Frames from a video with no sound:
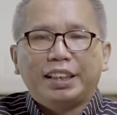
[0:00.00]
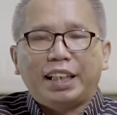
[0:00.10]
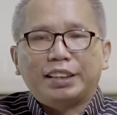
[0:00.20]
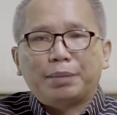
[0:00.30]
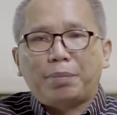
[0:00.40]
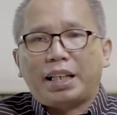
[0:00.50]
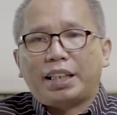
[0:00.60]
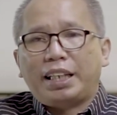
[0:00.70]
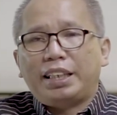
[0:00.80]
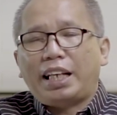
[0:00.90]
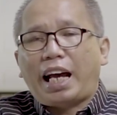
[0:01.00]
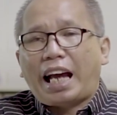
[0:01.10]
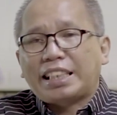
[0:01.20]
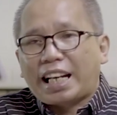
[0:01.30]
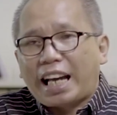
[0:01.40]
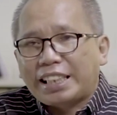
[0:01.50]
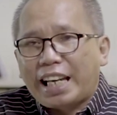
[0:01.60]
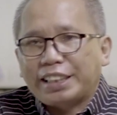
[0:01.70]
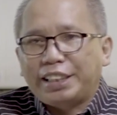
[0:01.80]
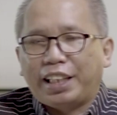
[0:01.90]
dan sebagai
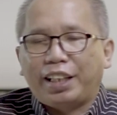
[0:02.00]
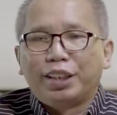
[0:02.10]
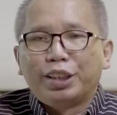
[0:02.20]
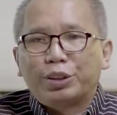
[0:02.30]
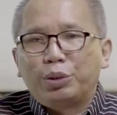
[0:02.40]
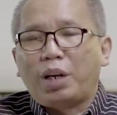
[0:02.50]
anak-anaknya